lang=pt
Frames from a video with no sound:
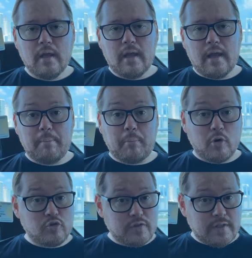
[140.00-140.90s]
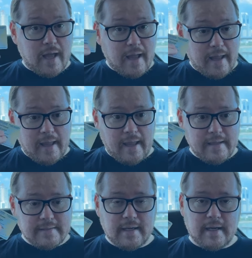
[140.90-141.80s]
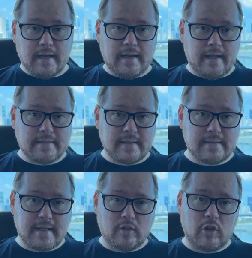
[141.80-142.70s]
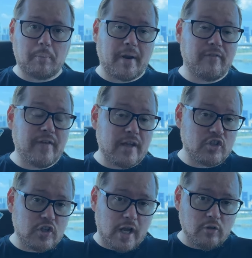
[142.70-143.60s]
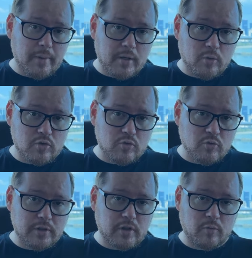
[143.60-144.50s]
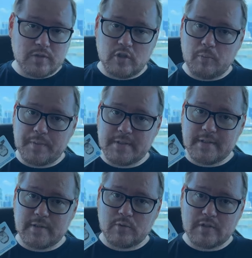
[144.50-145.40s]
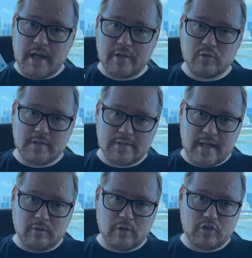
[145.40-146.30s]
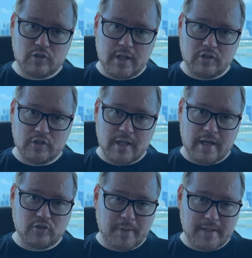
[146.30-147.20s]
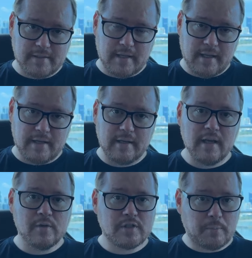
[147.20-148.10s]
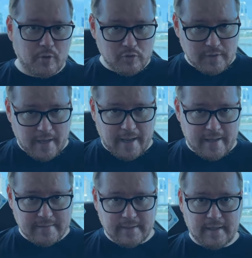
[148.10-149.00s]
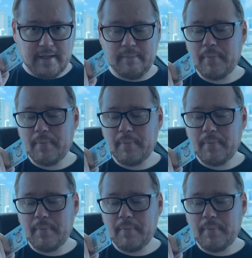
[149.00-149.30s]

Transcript: é, pode usar esse, essa cédula para viajar no Mercosul, então você não precisa usar a sua cédula de identidade brasileira, você pode usar essa aqui.